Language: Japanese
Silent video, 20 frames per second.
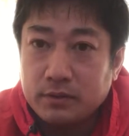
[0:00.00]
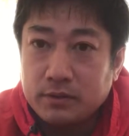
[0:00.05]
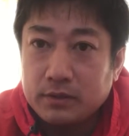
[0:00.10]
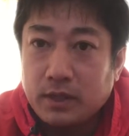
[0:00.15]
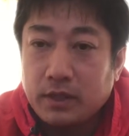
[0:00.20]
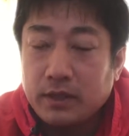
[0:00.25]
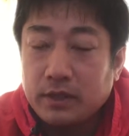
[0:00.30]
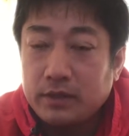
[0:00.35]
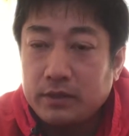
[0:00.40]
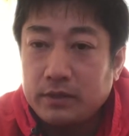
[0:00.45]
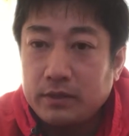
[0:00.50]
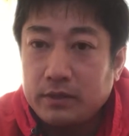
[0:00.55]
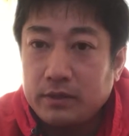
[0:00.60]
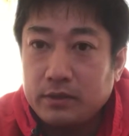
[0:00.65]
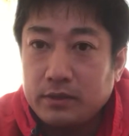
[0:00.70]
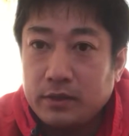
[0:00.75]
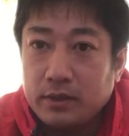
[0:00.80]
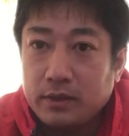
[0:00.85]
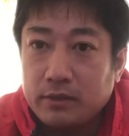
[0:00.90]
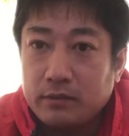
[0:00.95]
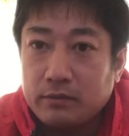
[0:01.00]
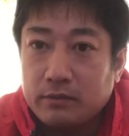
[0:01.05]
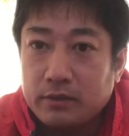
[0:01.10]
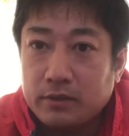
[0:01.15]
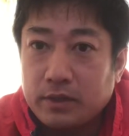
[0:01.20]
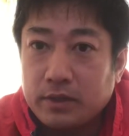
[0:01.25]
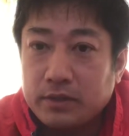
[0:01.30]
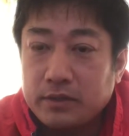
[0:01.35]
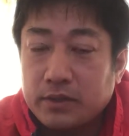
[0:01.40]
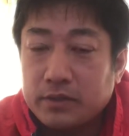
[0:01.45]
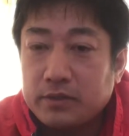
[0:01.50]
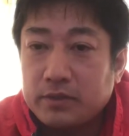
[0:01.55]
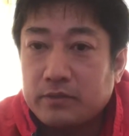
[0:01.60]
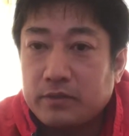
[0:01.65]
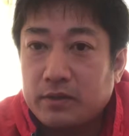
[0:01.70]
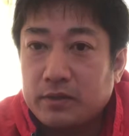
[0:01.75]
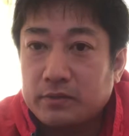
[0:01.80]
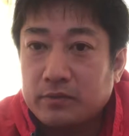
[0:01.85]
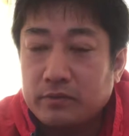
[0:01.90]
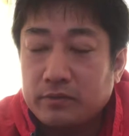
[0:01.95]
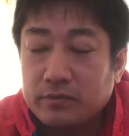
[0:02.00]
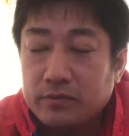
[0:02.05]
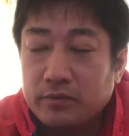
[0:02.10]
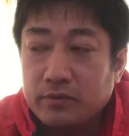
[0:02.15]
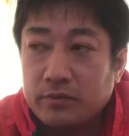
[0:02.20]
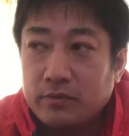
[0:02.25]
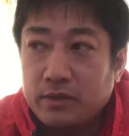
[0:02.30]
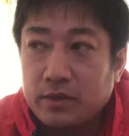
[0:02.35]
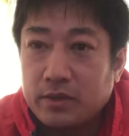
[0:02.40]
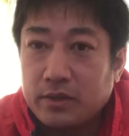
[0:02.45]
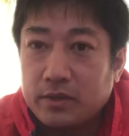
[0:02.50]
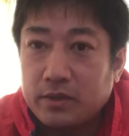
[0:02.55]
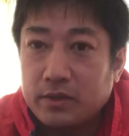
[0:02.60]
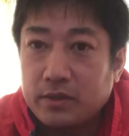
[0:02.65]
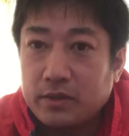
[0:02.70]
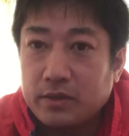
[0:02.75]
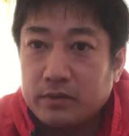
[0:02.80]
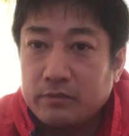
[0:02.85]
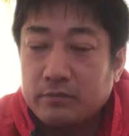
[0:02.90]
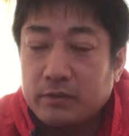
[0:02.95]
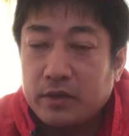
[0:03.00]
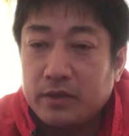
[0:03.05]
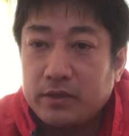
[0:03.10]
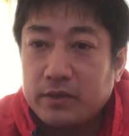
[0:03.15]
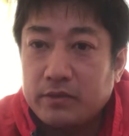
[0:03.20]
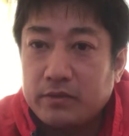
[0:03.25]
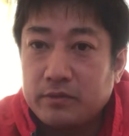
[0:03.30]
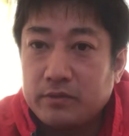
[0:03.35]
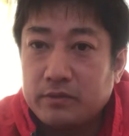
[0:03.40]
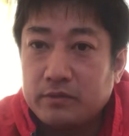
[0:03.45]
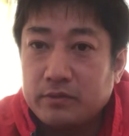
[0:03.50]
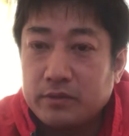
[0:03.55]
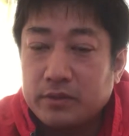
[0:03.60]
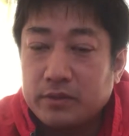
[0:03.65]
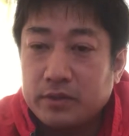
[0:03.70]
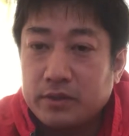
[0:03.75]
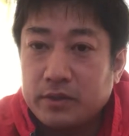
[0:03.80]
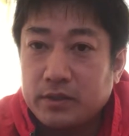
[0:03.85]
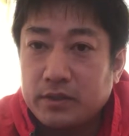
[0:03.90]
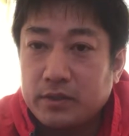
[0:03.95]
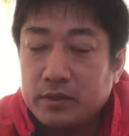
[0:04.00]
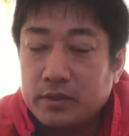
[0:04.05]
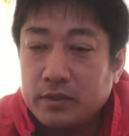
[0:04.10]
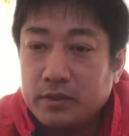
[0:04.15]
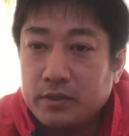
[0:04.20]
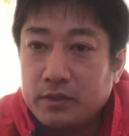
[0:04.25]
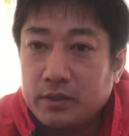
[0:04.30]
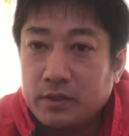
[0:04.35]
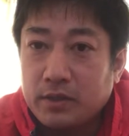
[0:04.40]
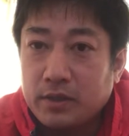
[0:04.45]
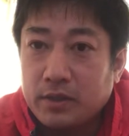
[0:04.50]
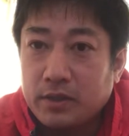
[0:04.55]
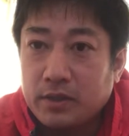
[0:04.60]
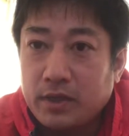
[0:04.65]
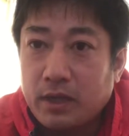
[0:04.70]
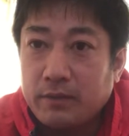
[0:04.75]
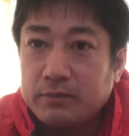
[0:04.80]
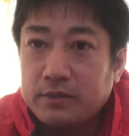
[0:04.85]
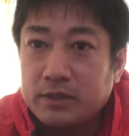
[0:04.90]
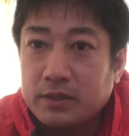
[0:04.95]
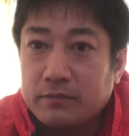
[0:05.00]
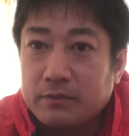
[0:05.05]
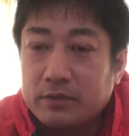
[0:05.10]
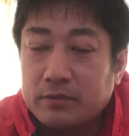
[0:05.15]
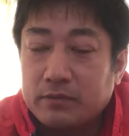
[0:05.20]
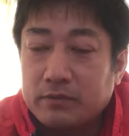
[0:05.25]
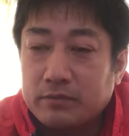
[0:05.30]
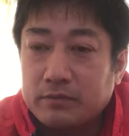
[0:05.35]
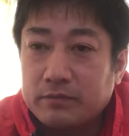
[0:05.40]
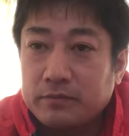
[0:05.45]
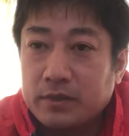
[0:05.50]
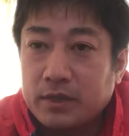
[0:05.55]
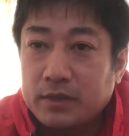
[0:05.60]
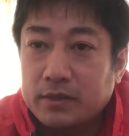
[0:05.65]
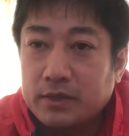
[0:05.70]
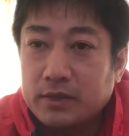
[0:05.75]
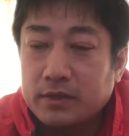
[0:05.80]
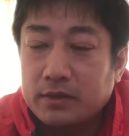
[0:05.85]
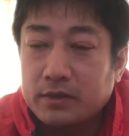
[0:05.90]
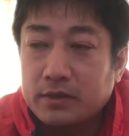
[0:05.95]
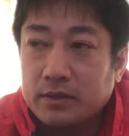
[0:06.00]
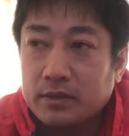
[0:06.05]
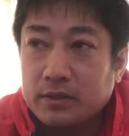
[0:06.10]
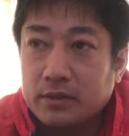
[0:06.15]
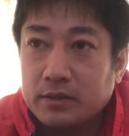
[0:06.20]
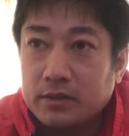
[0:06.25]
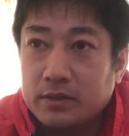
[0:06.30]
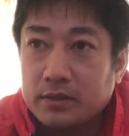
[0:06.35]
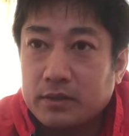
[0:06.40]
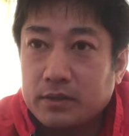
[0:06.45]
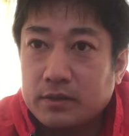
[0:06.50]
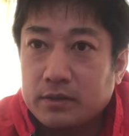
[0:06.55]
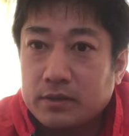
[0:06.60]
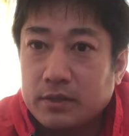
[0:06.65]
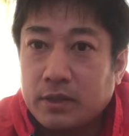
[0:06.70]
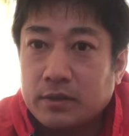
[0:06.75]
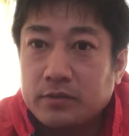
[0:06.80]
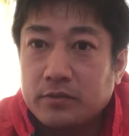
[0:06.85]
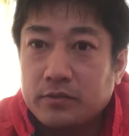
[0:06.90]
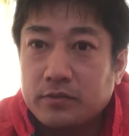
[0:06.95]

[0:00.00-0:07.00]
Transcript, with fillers: 誰にえー、と私たちはその世の中で生まれてくる時に、えー、神様と皆さん、えー、約